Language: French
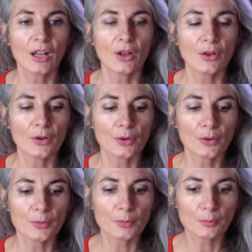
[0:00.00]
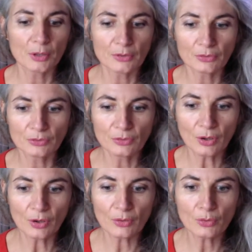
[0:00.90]

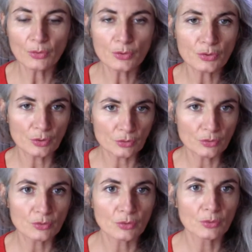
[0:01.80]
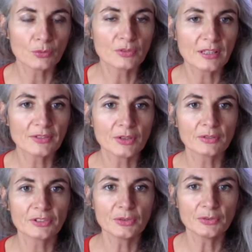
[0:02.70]
dans le sens de ce que vous aviez
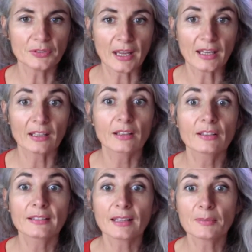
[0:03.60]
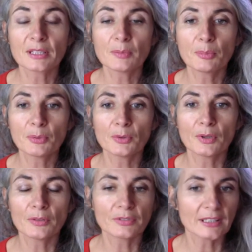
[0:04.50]
envie de faire. C'est un petit
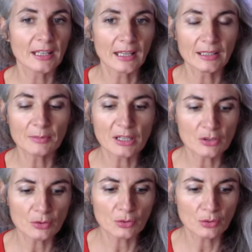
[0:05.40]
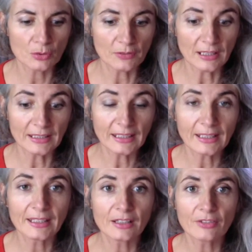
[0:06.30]
peu, voyez, à l'image de ce chevalier,
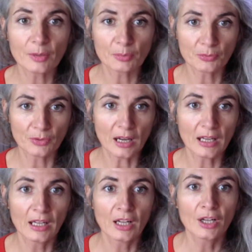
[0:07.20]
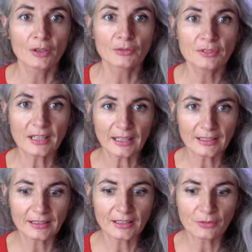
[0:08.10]
rien ne va pouvoir vous
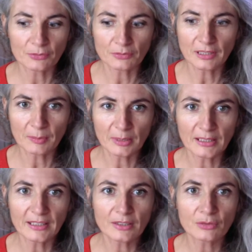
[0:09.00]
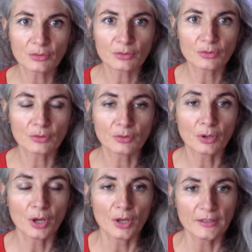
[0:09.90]
arrêtez, vous les béliers, sur ce,
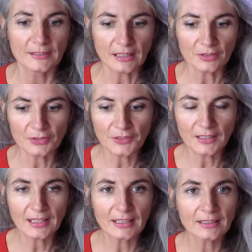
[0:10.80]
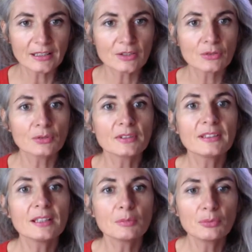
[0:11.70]
cette fin d'année ce
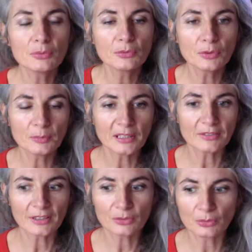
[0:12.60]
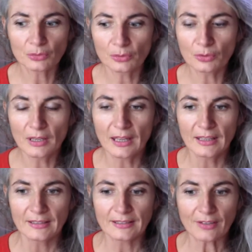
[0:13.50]
début 2022.
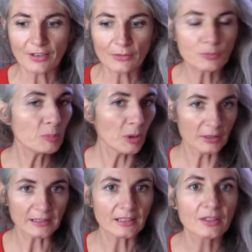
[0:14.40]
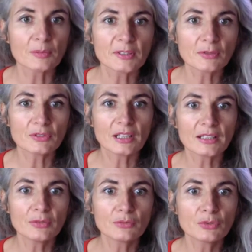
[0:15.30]
Ça va vous porter, comme si vous
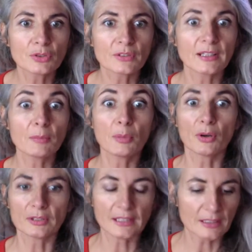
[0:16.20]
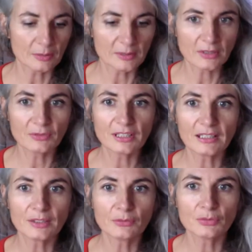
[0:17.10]
alliez vous sentir porté, comme si vous
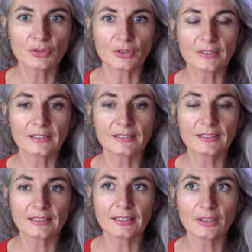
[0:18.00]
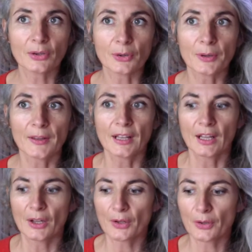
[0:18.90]
alliez vous sentir euh,
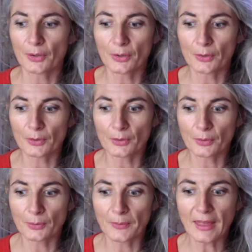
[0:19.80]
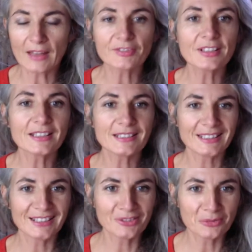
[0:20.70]
euh,
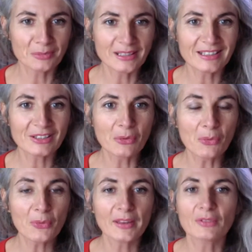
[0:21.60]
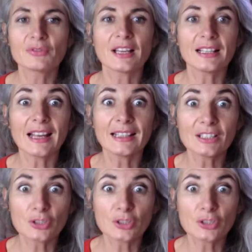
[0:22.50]
investi d'une mission et que vous alliez aller